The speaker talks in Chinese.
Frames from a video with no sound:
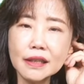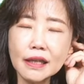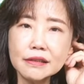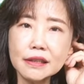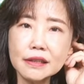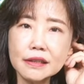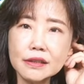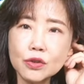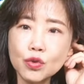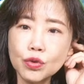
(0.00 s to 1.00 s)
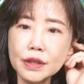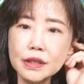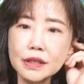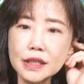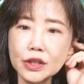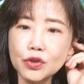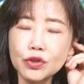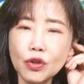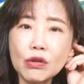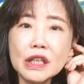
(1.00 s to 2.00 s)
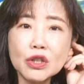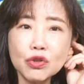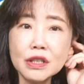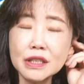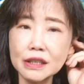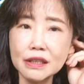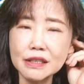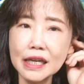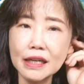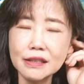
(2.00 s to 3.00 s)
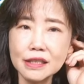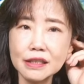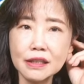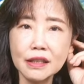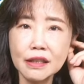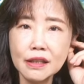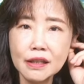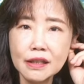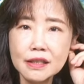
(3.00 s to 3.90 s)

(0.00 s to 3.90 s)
它的春节就是农历春节的假期呢，